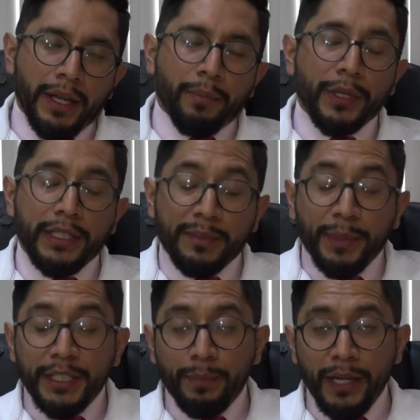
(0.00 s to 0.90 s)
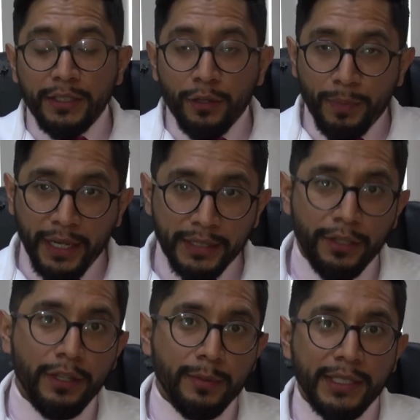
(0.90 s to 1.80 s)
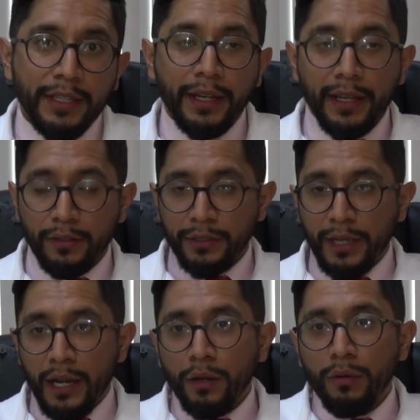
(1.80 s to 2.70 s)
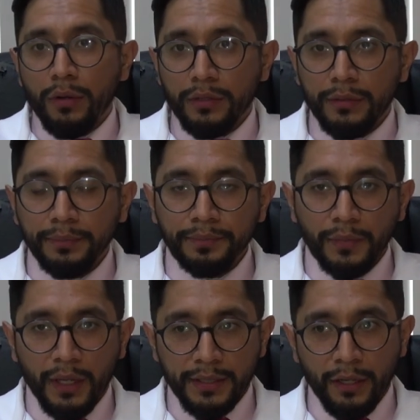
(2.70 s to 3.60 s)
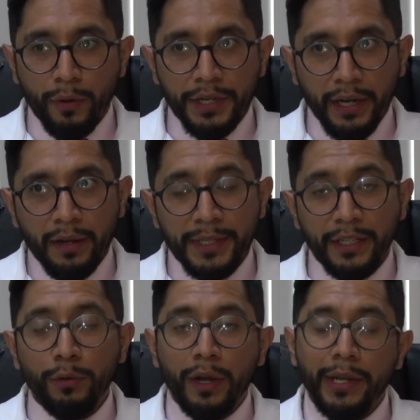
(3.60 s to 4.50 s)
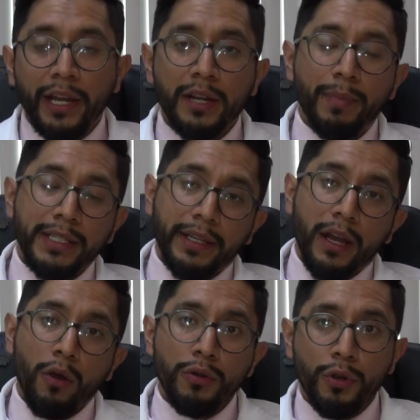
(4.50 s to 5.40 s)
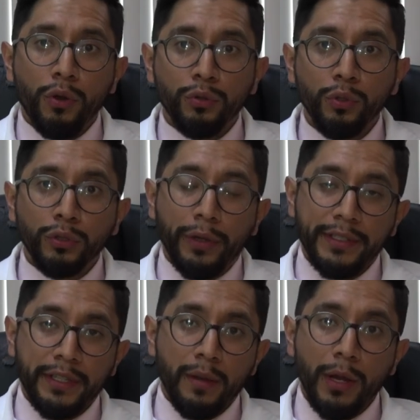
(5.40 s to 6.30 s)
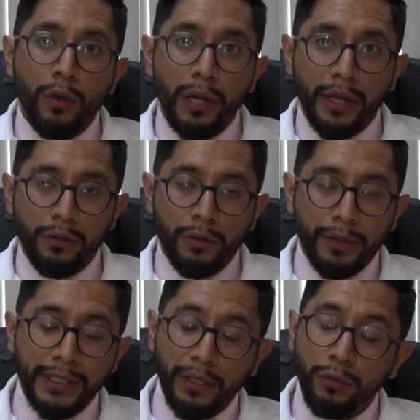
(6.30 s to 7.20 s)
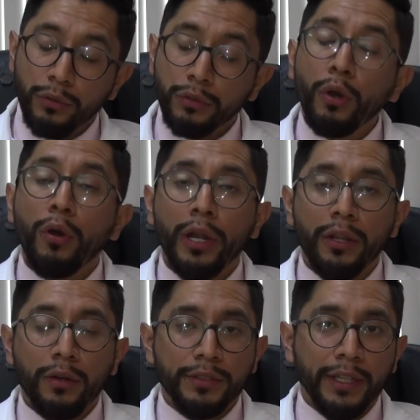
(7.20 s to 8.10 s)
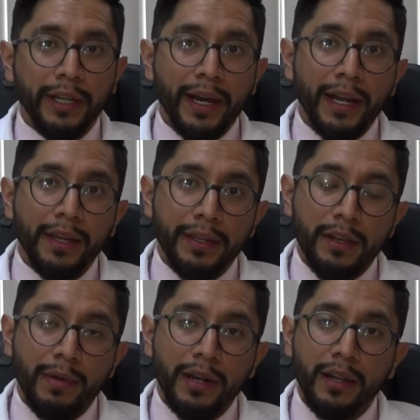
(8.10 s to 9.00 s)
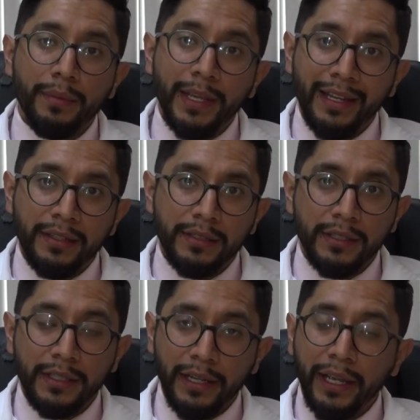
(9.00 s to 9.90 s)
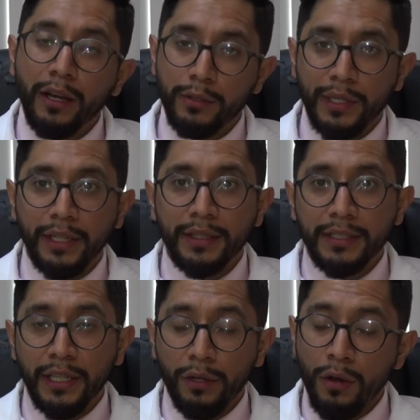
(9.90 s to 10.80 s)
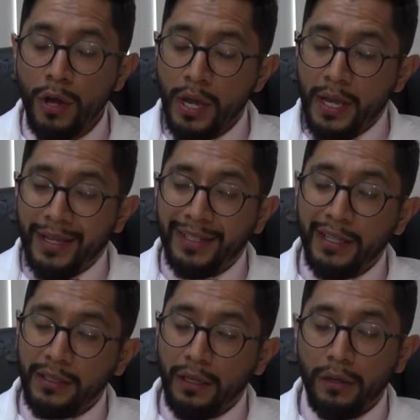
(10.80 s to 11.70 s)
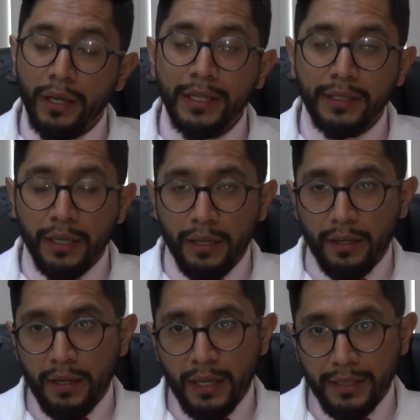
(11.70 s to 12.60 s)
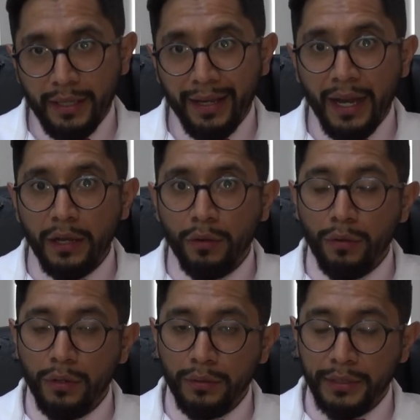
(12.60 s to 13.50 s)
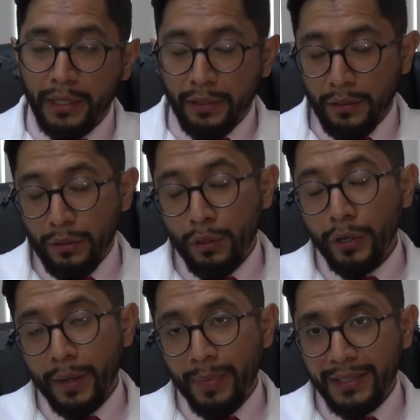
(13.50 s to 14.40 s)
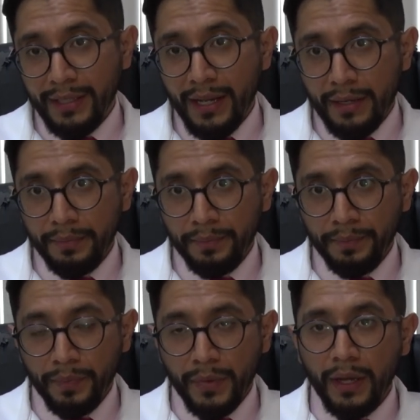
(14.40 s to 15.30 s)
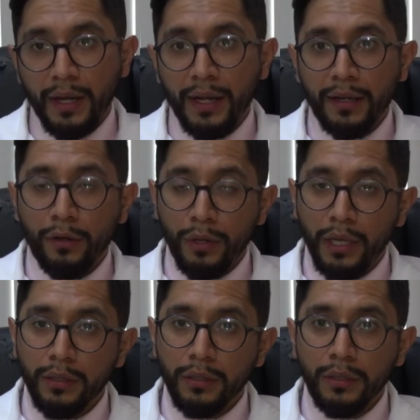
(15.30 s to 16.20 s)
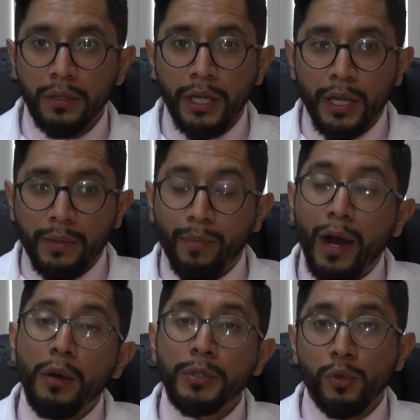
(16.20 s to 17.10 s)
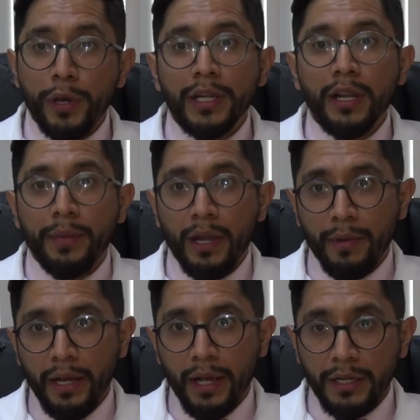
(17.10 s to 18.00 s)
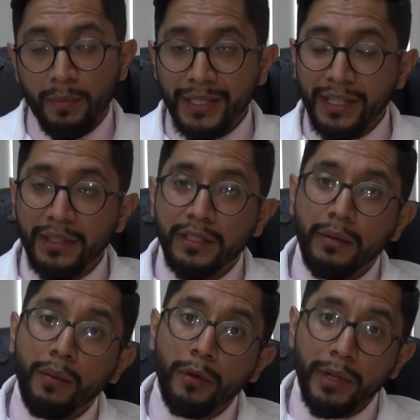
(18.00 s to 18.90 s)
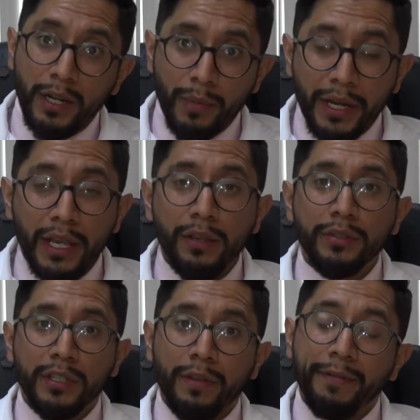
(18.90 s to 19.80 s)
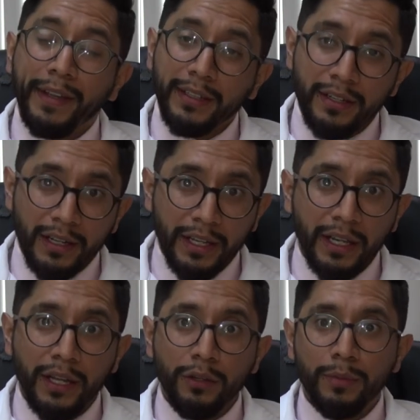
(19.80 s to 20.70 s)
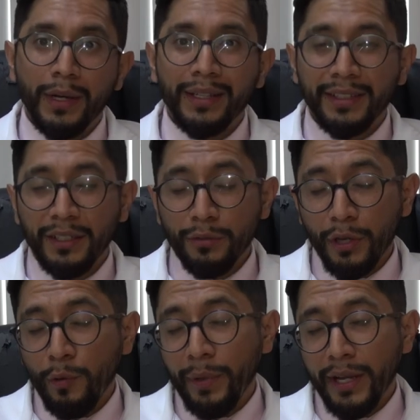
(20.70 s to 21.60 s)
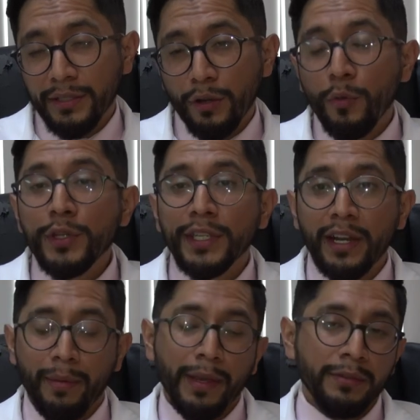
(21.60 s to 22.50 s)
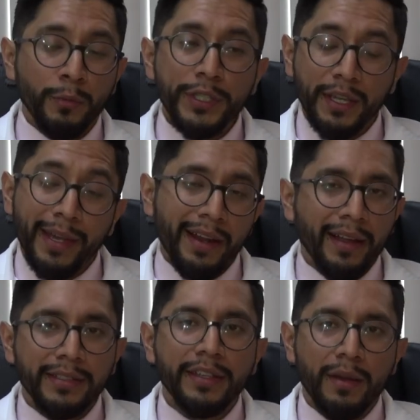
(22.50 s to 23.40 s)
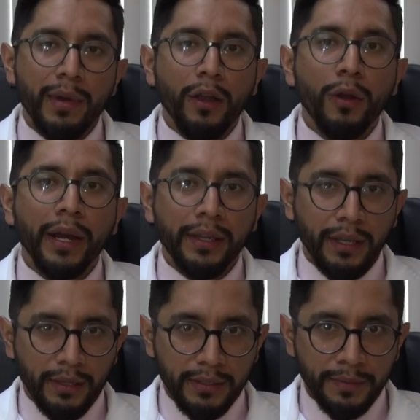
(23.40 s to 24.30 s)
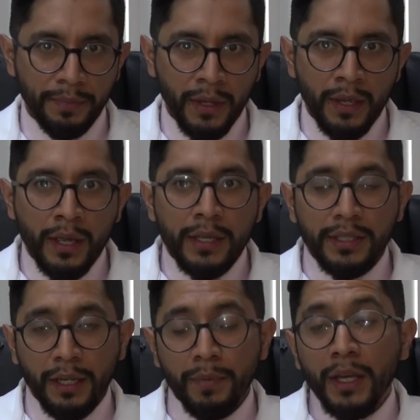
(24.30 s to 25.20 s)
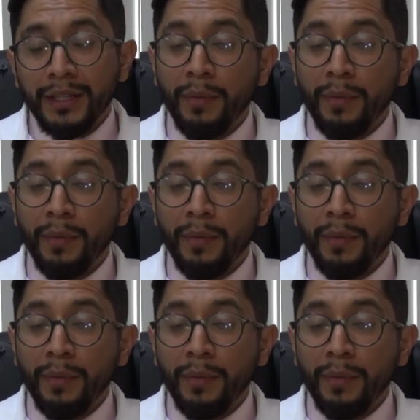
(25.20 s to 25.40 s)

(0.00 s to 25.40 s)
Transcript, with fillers: Pues las principales complicaciones va a ser que los cálculos que se encuentran en la vesícula biliar pasen a otro conducto que se llama colédoco. Este conducto colédoco se encarga de llevar la bilis desde el hígado hasta el intestino. Si este, este, este cálculo se logra pasar al colédoco, va a obstruir la vía biliar. El paciente se va a volver amarillo, se va a infectar el hígado, va a tener una complicación muy, severa que se llama colangitis. ¿sí?